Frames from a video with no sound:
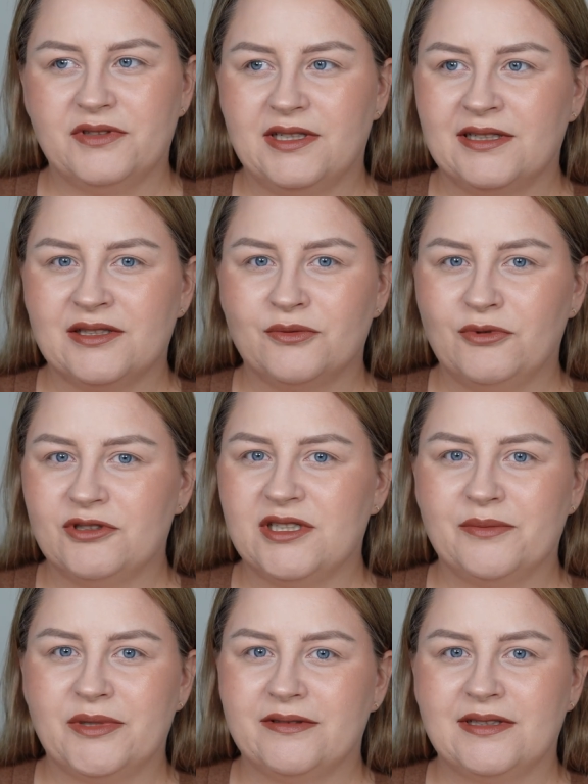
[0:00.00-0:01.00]
Ich
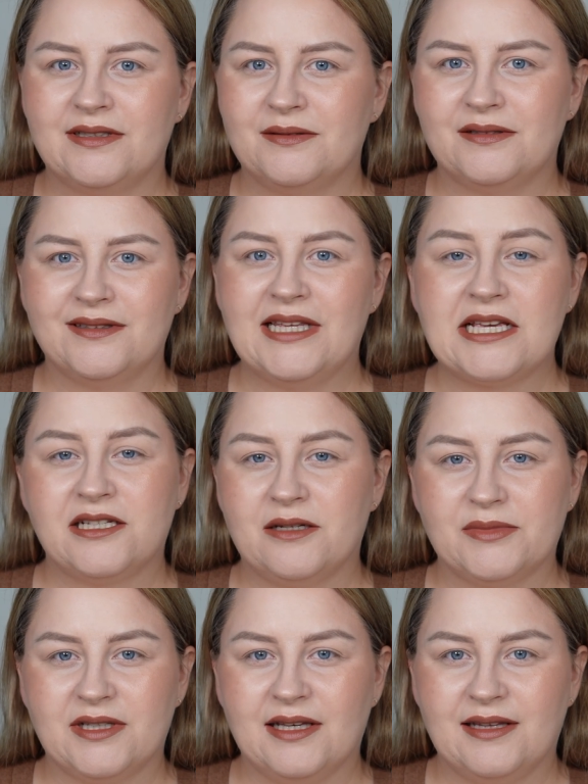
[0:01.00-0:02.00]
słocze były
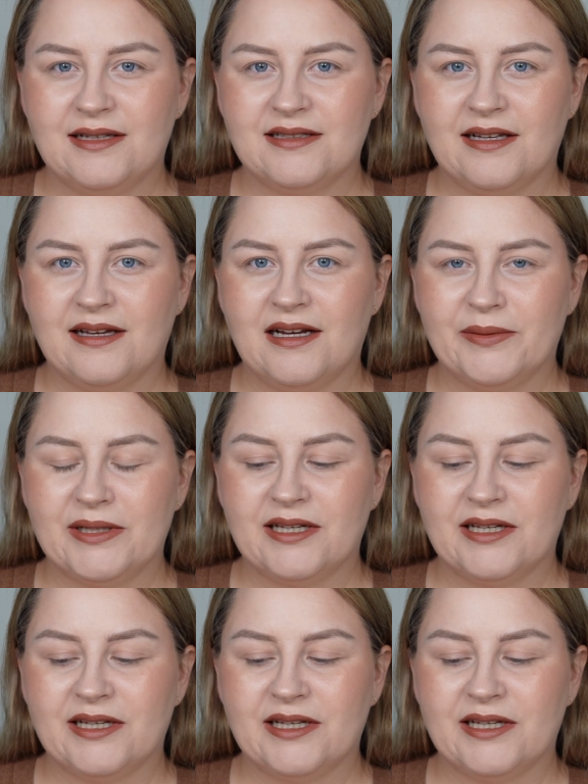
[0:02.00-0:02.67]
nieziemskie na Instagramie,